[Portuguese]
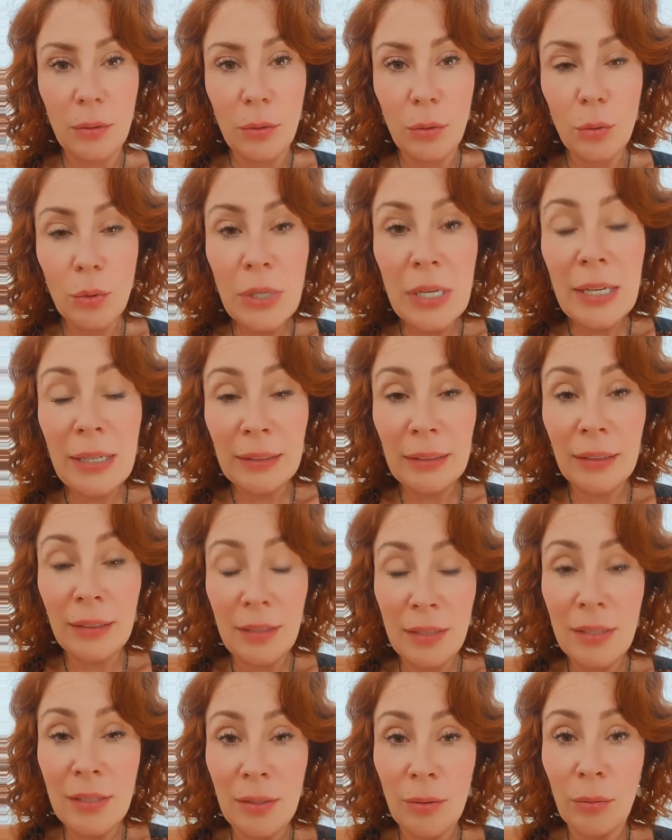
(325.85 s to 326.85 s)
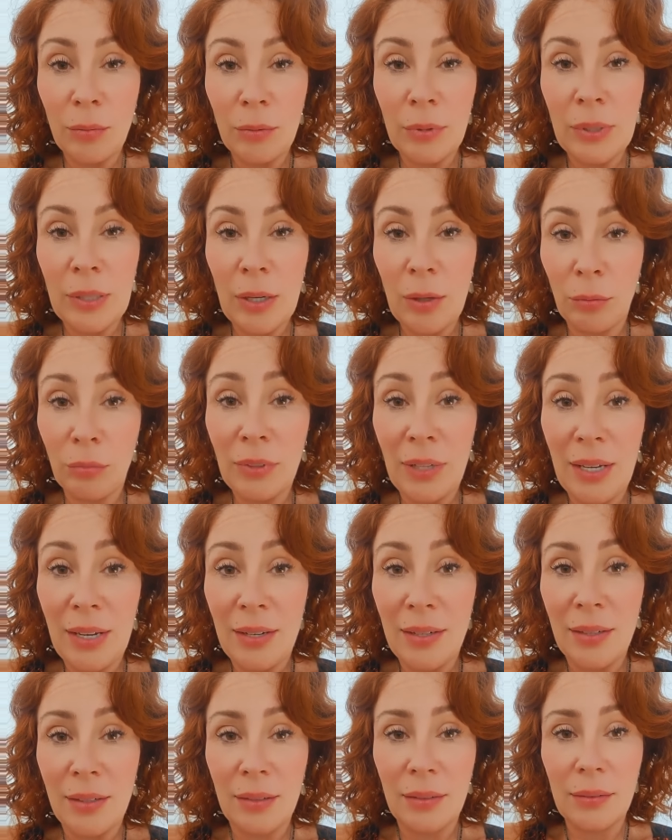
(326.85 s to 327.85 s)
O Kim Kataguiris é um, é um
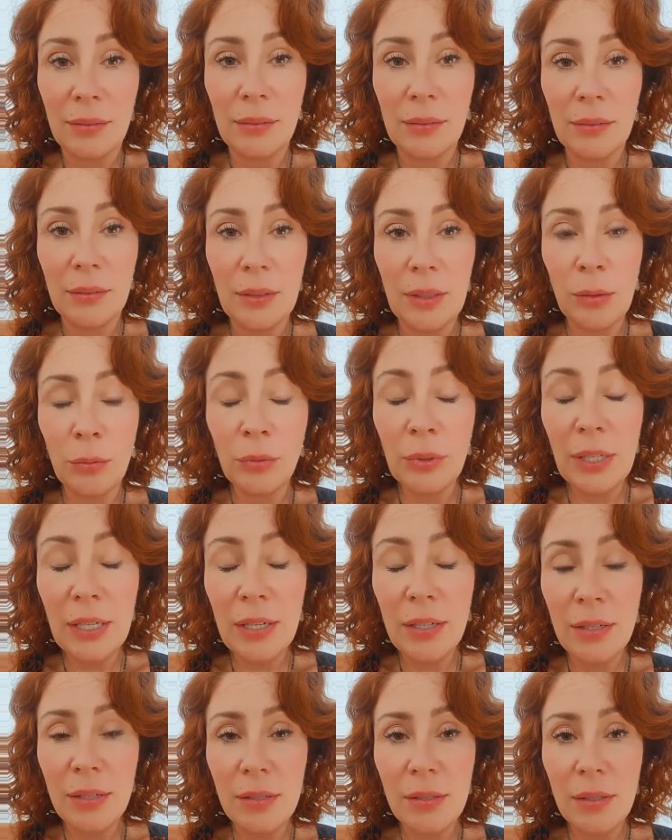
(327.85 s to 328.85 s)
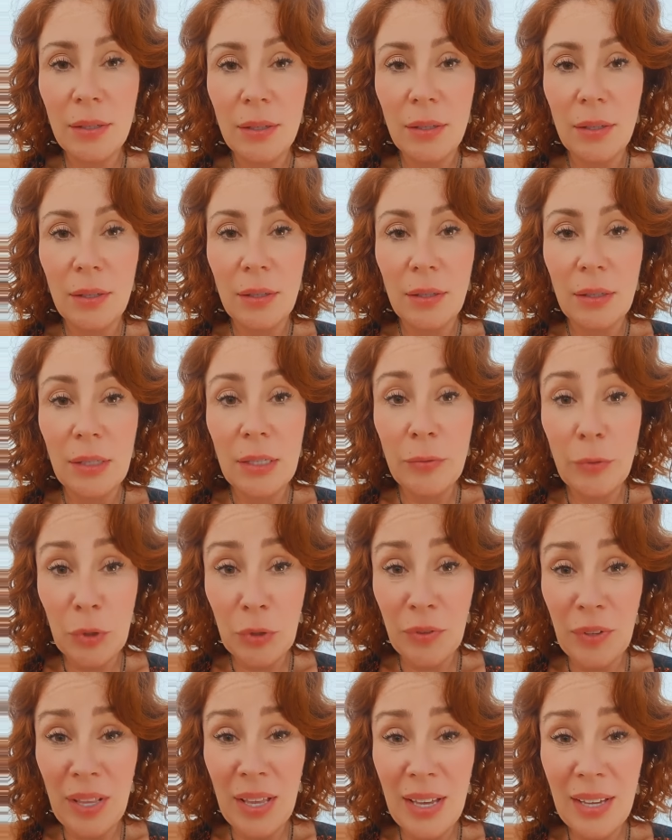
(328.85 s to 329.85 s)
dele. É um deles. E vou te
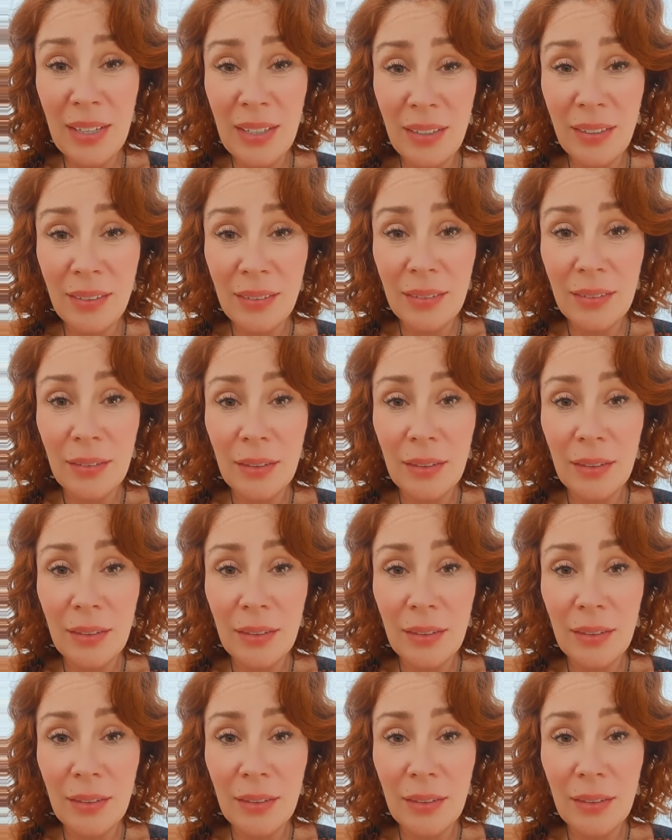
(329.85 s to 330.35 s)
falar, hein?